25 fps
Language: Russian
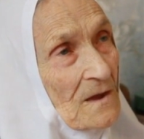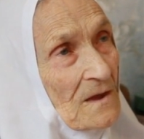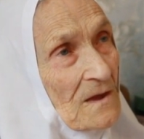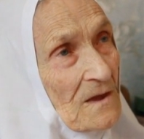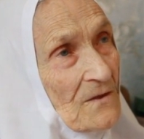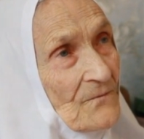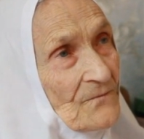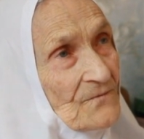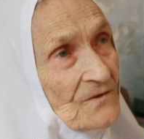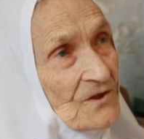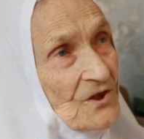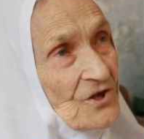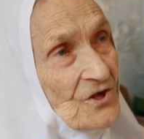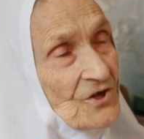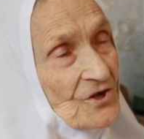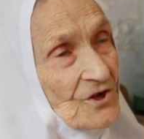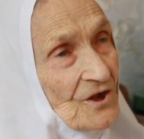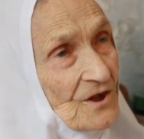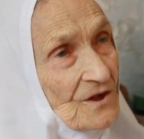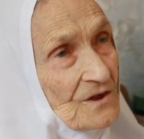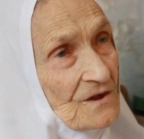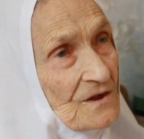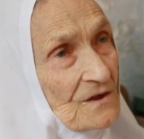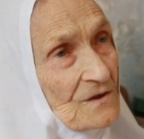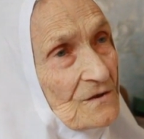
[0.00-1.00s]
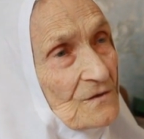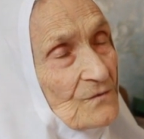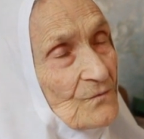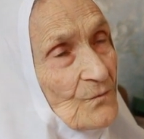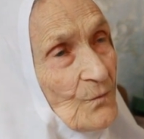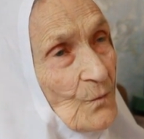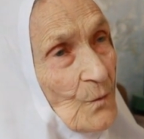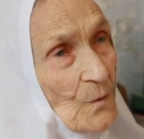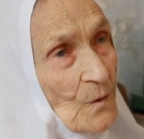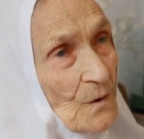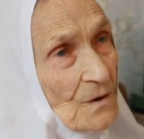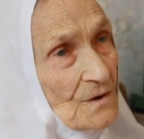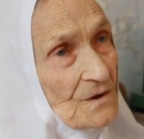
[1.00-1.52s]
И в течение
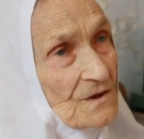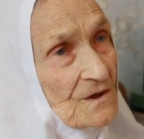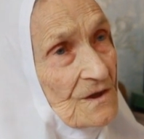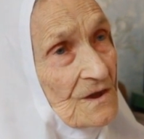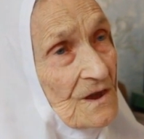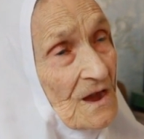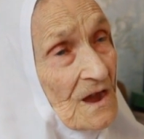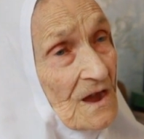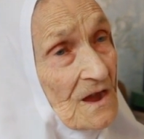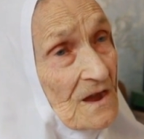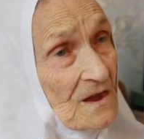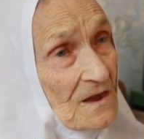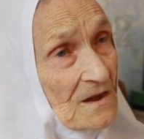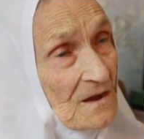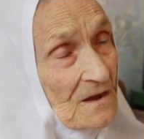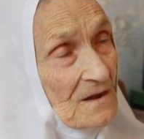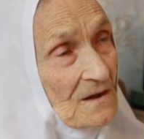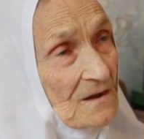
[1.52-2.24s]
двух дней